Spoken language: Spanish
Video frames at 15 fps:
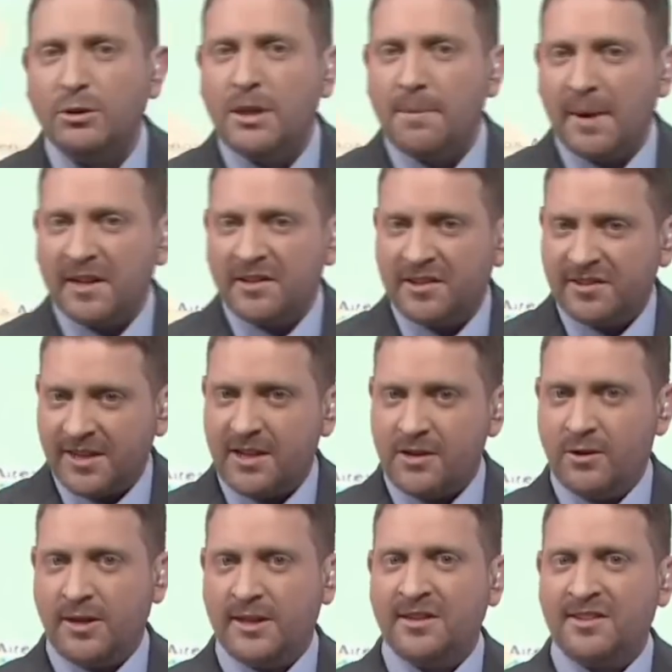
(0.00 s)
¿A vos te parece
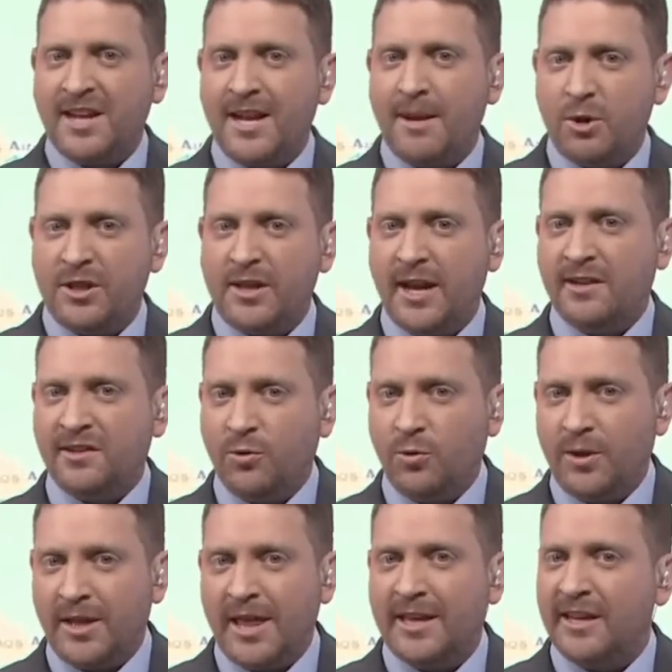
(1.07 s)
serio que esta sea la política de
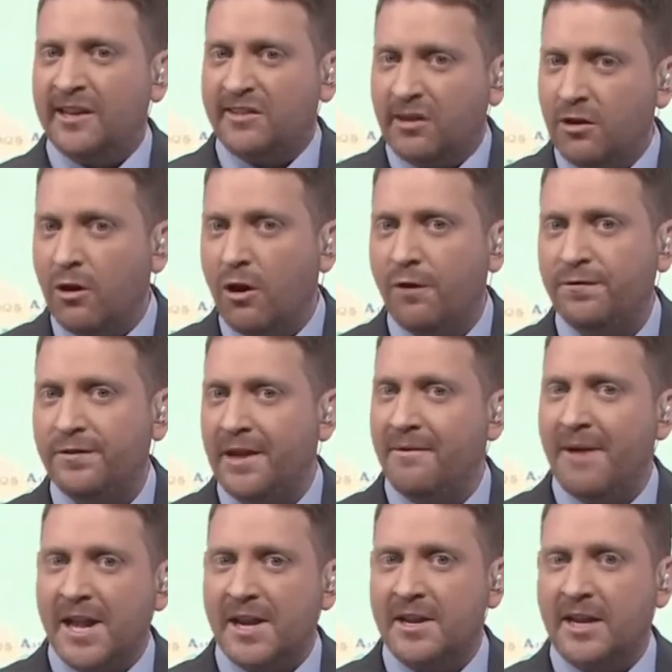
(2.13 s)
seguridad de Kisilov, de
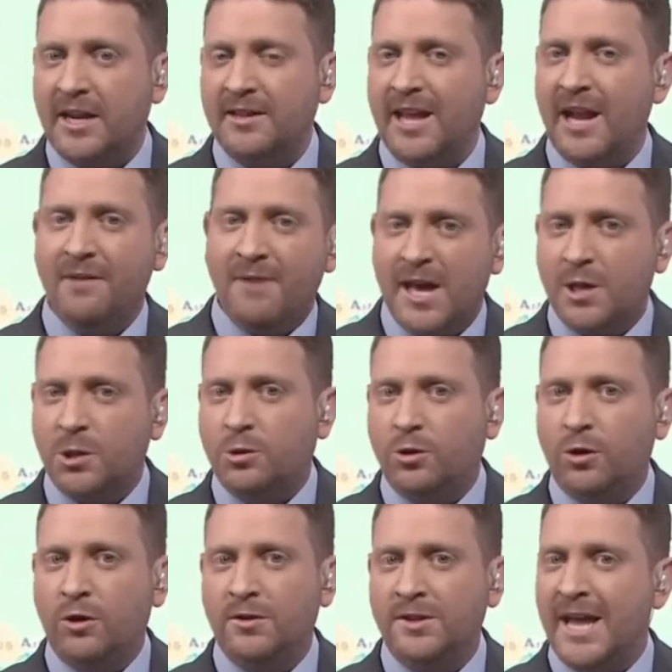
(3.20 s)
Bernie, de
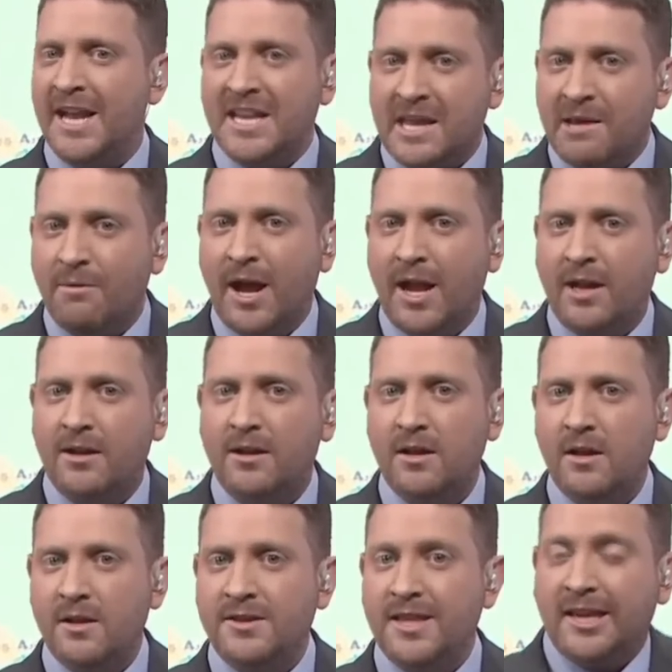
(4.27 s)
Alberto, de Aníbal,
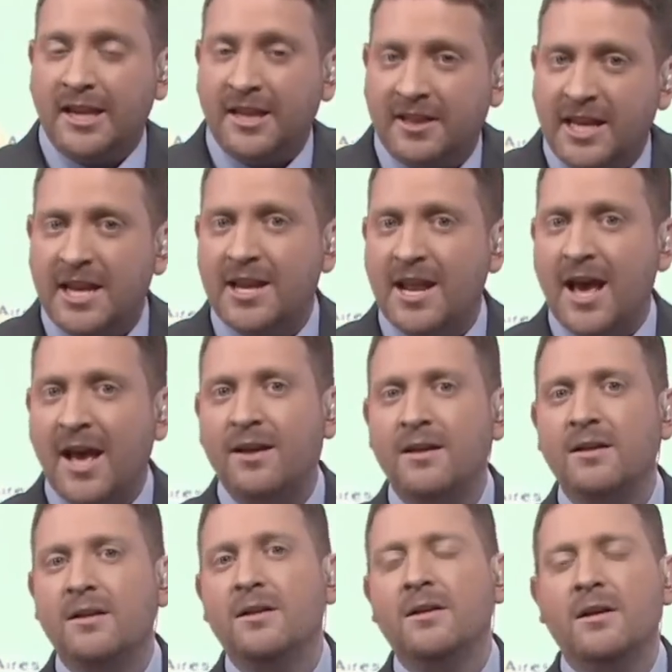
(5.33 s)
de Cristina?
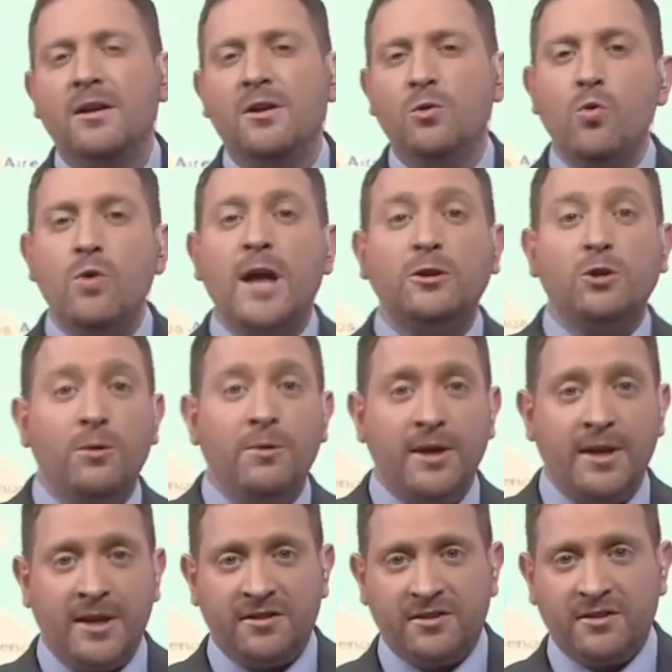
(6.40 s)
Nunca te
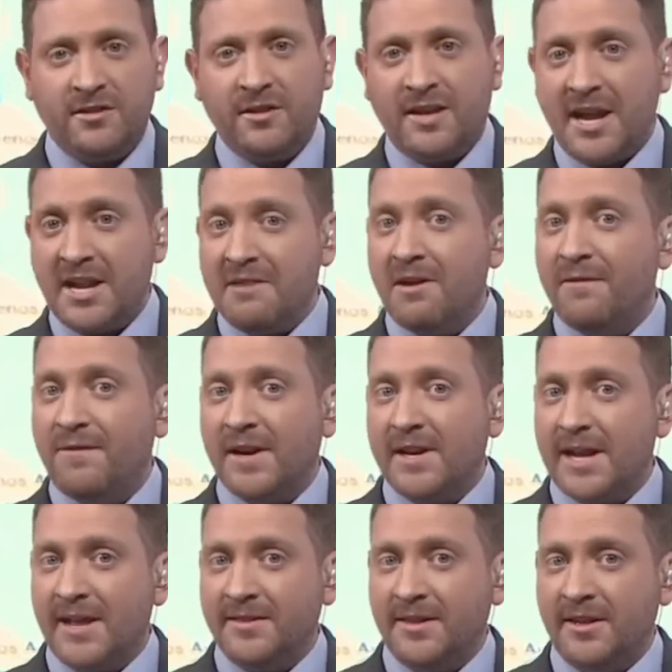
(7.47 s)
olvides que Aníbal
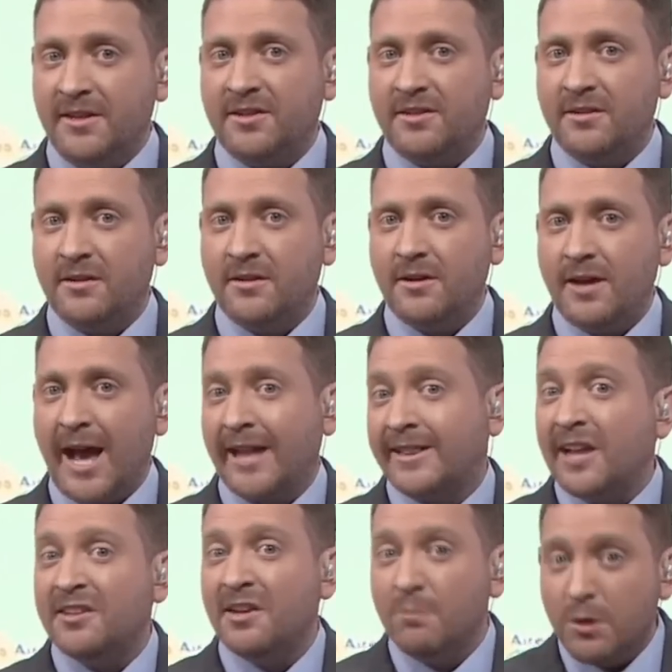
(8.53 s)
Fernández
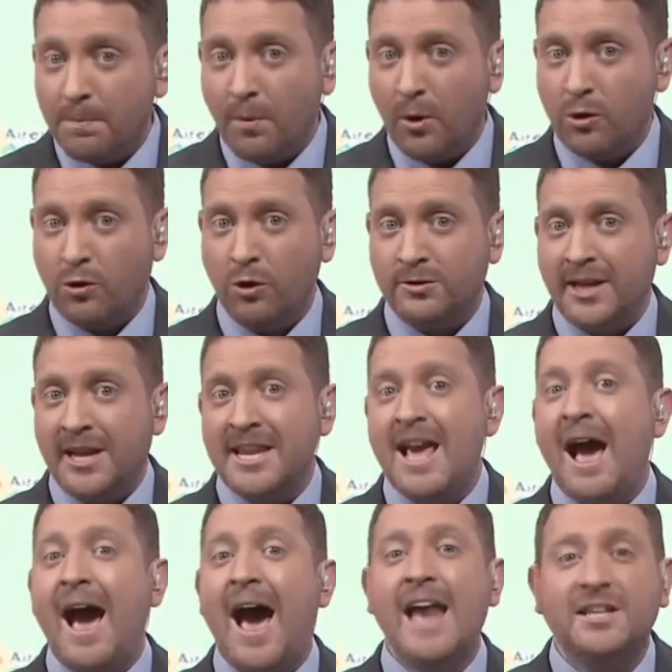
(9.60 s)
hasta hace muy poco,
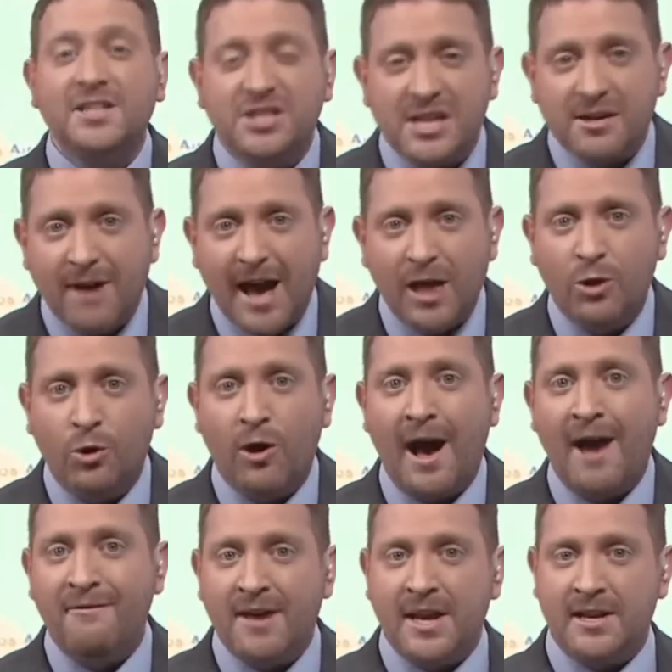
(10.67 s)
tenía archivado
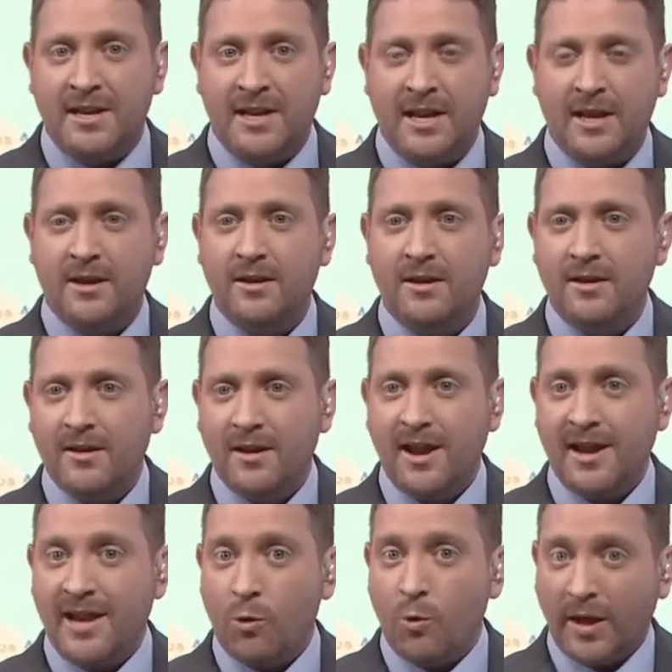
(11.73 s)
a Bernie
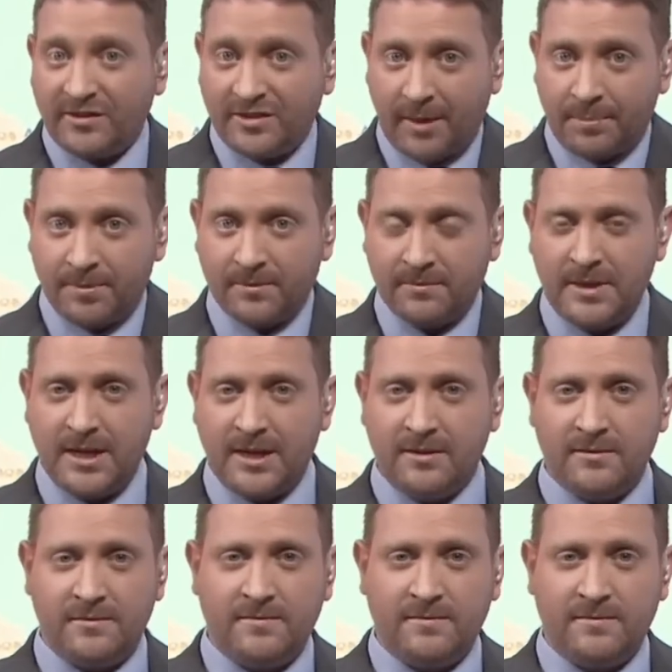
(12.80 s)
en el WhatsApp. Mira.